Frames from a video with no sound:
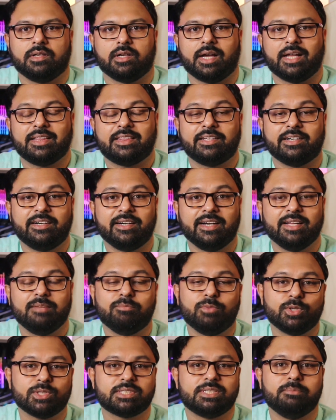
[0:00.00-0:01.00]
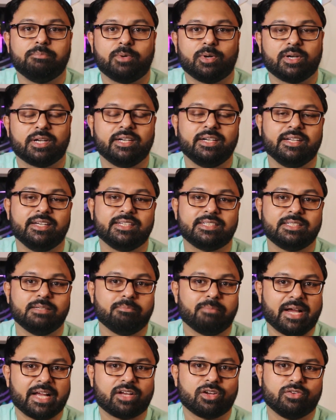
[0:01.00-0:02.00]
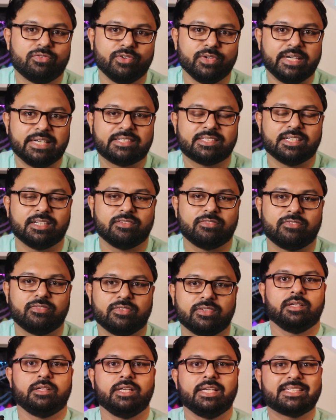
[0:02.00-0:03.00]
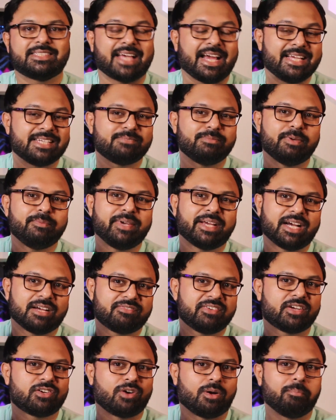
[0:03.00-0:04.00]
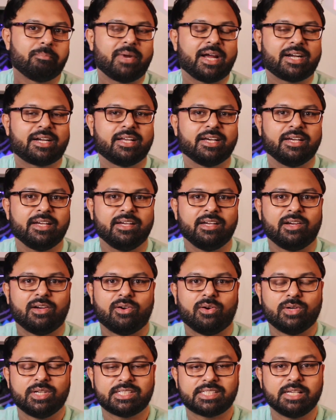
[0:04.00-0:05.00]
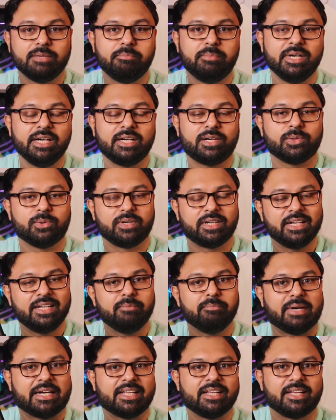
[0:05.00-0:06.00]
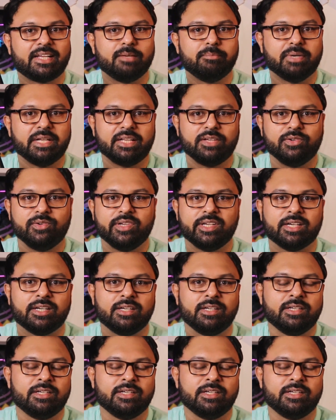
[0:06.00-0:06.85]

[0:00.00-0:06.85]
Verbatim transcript: एंड थर्ड एंड मोस्ट इंपॉर्टेंट इज द माइक्रोफोन इट ये साइज में भी काफ़ी कॉम्पैक्ट है और इसकी बिल्ड टोटली मेटल की बनी हुई है